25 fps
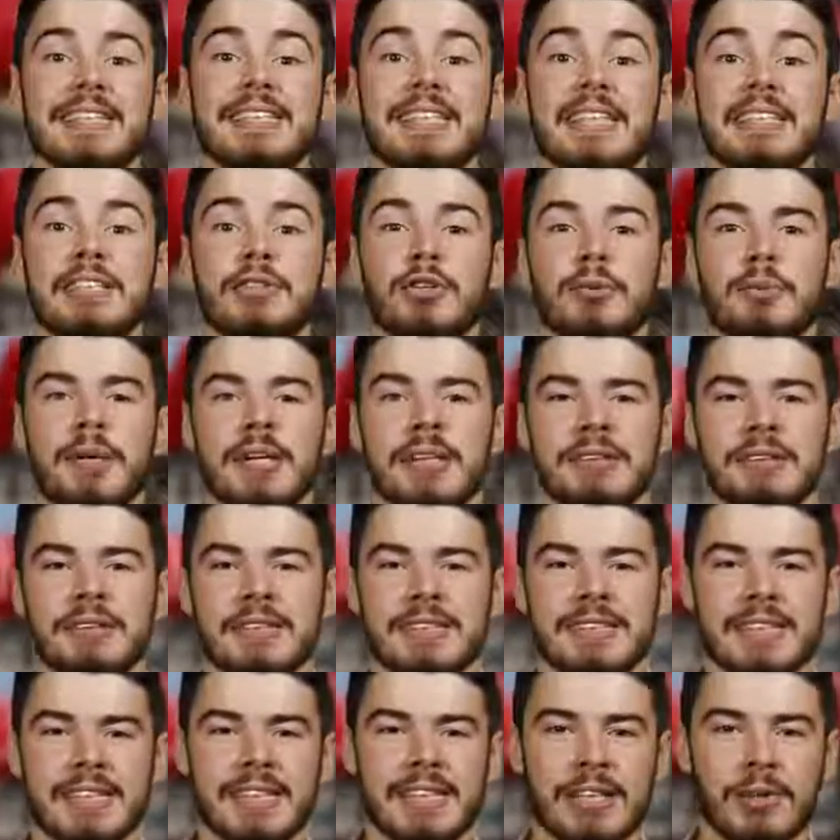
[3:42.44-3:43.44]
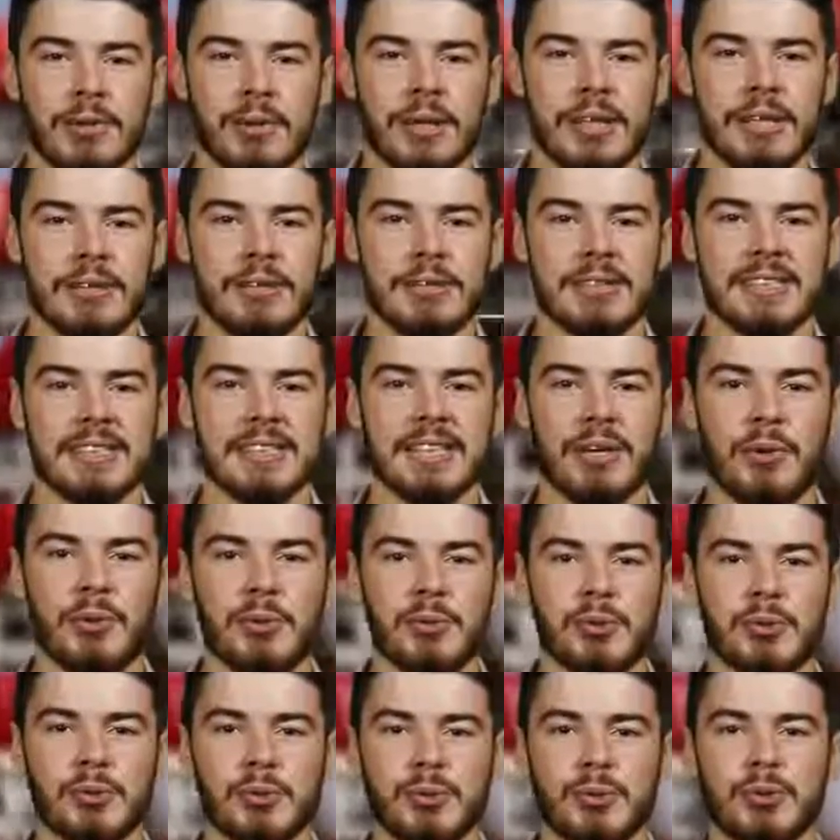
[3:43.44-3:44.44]
Cette semaine, Télégoel s'est
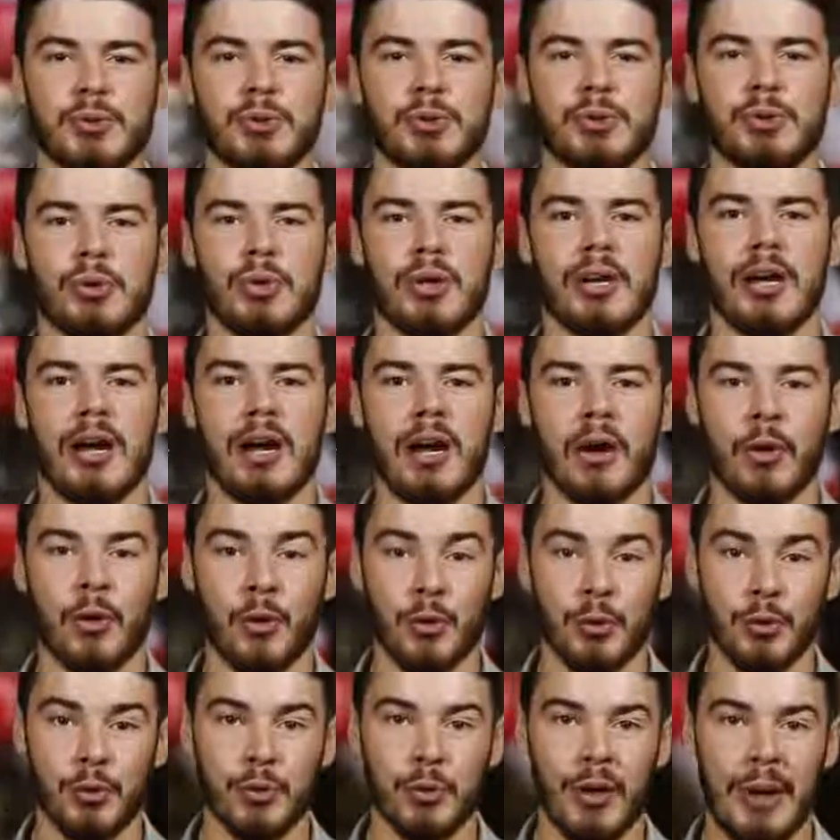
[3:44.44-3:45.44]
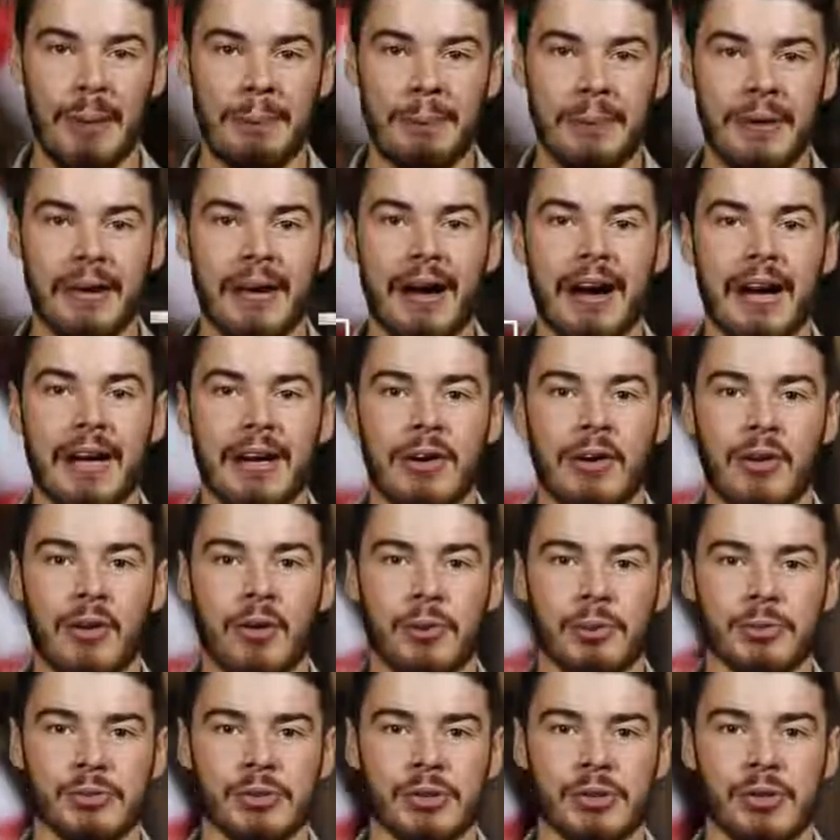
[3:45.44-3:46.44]
rendu sur la rue de la Paix à
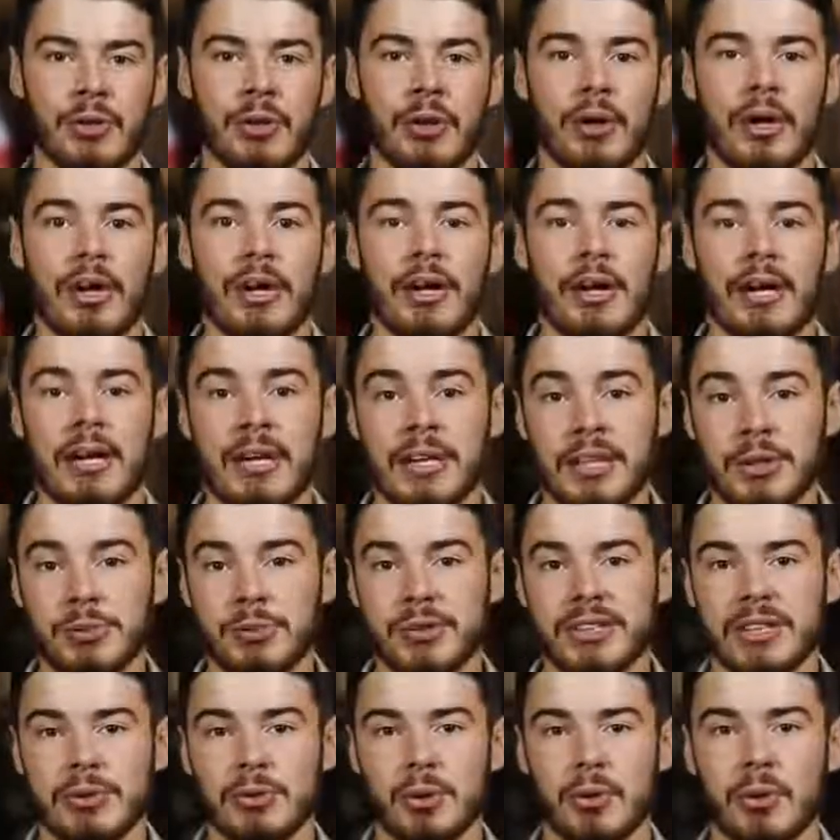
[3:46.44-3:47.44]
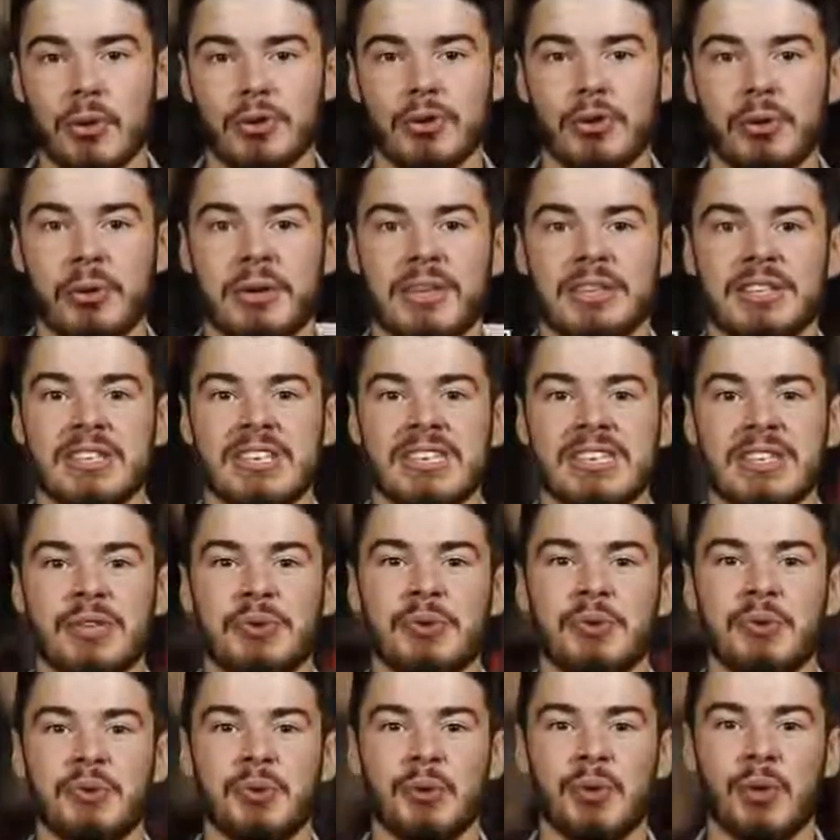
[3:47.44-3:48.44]
Lens. L'IUT de Lens organisait
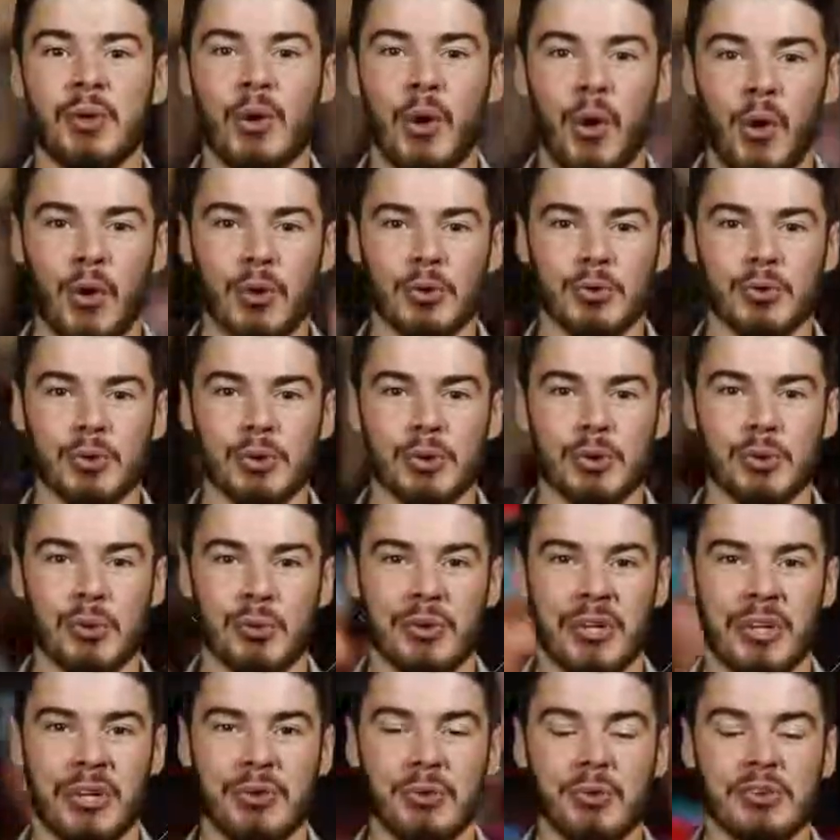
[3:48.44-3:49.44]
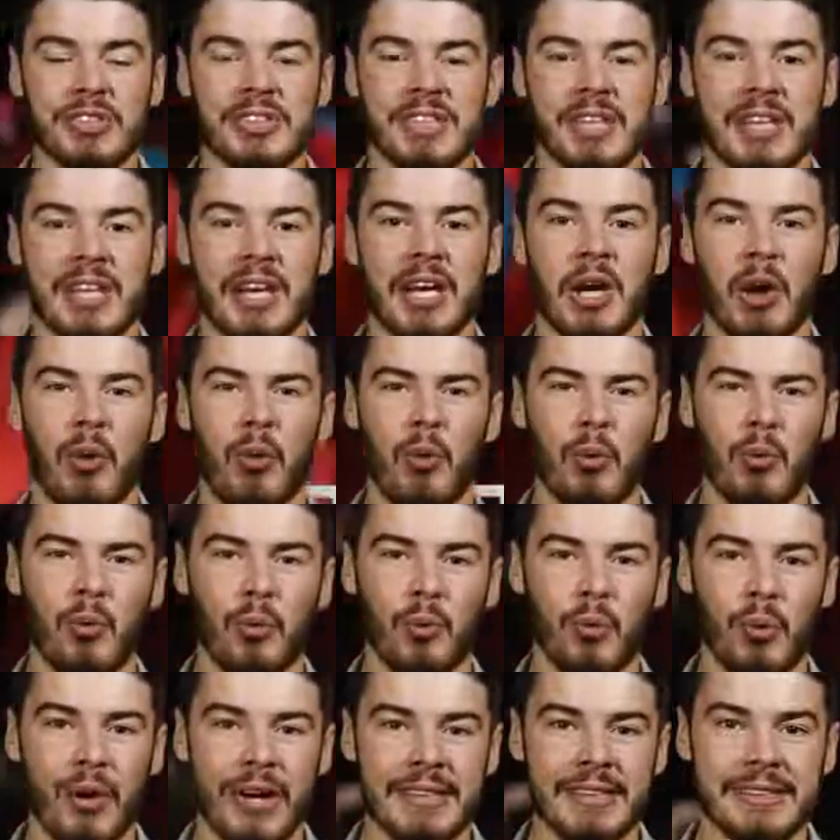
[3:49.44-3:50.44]
une grande journée consacrée aux
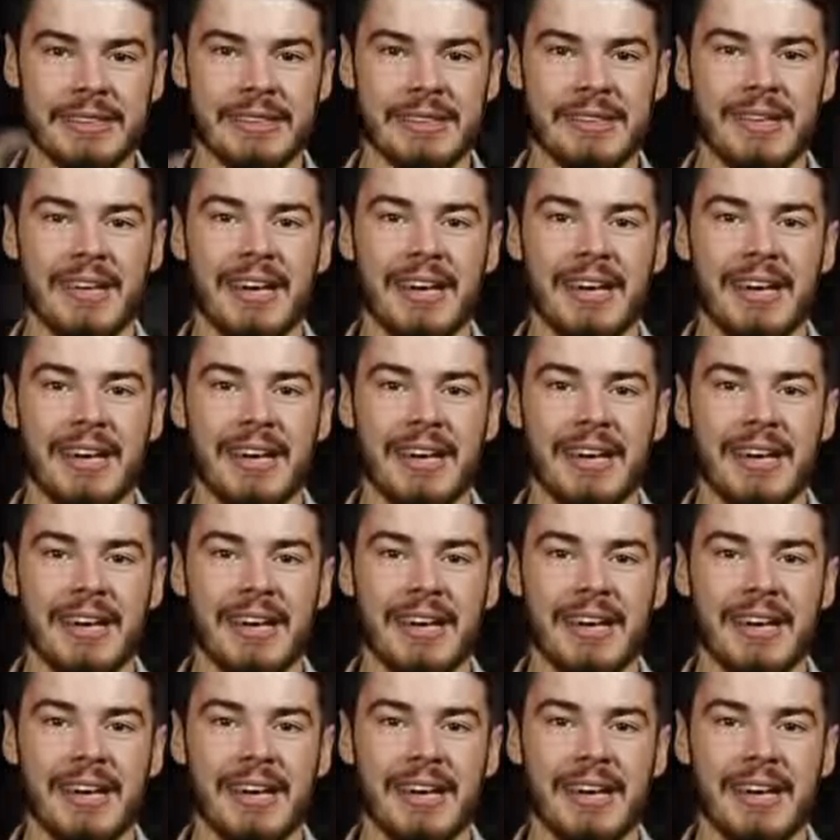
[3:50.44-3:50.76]
roulettes.